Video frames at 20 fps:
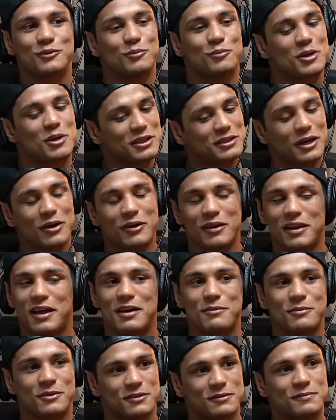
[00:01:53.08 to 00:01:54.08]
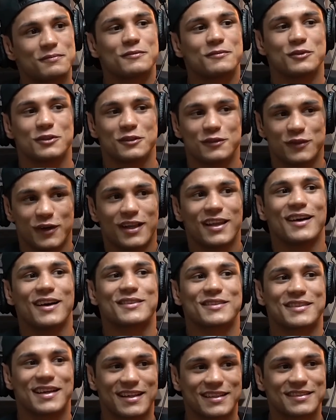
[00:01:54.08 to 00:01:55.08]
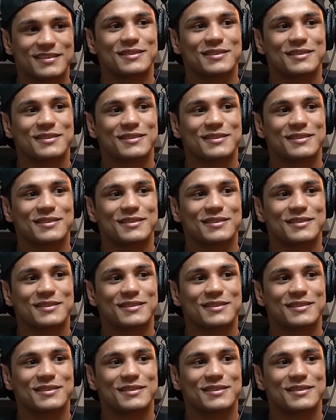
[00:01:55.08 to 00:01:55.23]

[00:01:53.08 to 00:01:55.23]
mental lá, mano. Vou te falar, os caras. Bicho